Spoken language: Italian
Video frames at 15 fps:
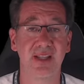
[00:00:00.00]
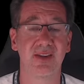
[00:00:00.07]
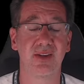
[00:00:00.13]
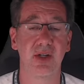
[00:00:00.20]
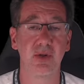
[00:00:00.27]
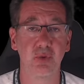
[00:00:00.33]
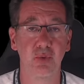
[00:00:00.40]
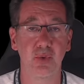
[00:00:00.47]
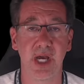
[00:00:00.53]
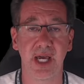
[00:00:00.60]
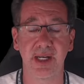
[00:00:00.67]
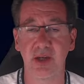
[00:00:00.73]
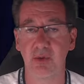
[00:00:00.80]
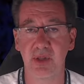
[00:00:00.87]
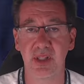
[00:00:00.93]
31
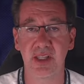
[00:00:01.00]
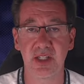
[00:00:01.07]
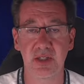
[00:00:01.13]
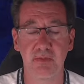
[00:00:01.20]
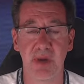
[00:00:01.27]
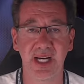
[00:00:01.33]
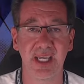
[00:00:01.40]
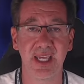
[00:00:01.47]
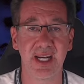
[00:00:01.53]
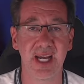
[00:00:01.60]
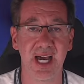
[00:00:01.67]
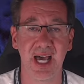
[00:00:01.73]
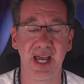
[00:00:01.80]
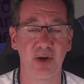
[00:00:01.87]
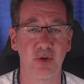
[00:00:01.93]
anni, quindi sbarcherà
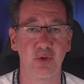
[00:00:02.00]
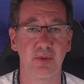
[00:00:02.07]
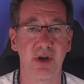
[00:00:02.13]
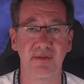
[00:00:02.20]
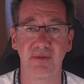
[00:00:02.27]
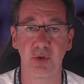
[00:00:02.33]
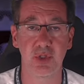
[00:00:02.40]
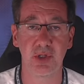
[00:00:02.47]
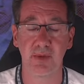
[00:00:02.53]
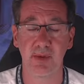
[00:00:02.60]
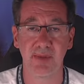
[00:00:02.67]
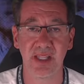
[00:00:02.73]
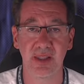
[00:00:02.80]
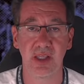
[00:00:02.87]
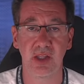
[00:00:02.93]
a Roma
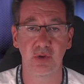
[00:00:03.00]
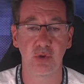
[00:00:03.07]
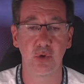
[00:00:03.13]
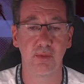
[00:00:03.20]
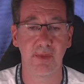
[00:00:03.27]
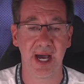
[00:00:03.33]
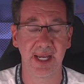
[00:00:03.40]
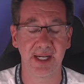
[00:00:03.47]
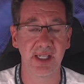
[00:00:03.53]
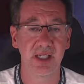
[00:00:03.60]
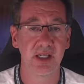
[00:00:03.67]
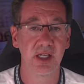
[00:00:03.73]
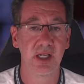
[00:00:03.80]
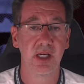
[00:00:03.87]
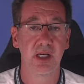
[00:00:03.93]
verosimilmente domani
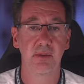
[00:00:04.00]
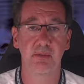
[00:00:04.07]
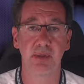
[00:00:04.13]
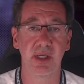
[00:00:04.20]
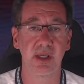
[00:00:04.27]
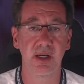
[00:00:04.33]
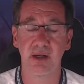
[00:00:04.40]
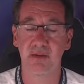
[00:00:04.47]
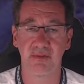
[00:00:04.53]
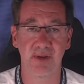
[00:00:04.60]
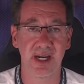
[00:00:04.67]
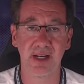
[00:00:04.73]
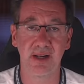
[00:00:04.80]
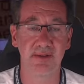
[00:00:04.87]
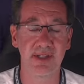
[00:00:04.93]
per
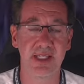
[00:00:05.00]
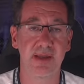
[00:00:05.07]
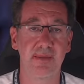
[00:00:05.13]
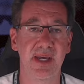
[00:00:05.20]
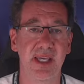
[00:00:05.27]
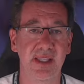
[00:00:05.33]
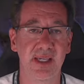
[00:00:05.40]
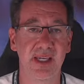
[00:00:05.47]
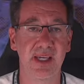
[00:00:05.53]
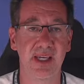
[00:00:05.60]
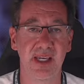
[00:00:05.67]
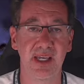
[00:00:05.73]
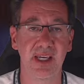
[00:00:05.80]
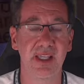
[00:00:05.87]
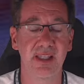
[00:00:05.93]
fare le visite mediche
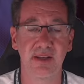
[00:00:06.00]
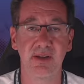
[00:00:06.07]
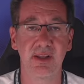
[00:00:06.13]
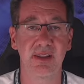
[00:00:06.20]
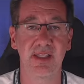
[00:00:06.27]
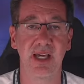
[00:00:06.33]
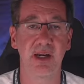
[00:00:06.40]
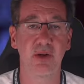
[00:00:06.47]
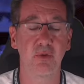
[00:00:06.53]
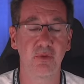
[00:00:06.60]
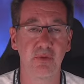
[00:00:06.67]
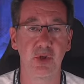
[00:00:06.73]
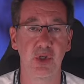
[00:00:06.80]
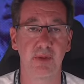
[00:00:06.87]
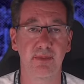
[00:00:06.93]
e diventare
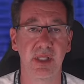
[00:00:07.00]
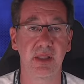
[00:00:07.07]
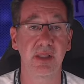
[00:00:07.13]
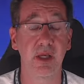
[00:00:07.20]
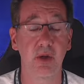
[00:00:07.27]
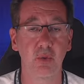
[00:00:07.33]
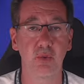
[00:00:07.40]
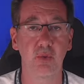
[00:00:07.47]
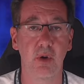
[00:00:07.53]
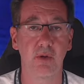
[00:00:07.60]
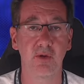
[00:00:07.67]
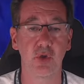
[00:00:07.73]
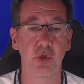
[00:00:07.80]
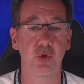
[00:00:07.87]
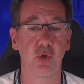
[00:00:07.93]
ufficialmente un
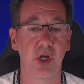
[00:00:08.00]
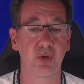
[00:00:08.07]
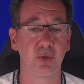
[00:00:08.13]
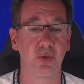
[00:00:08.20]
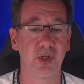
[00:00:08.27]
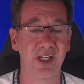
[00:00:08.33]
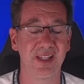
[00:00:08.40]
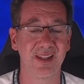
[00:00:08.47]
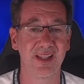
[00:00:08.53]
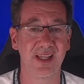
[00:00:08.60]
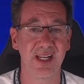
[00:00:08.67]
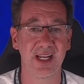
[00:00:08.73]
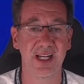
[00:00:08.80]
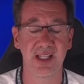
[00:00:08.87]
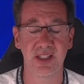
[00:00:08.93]
nuovo giocatore
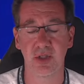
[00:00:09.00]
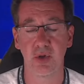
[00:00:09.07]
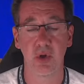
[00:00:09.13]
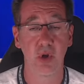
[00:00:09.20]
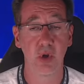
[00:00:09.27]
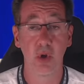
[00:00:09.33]
della Lazio.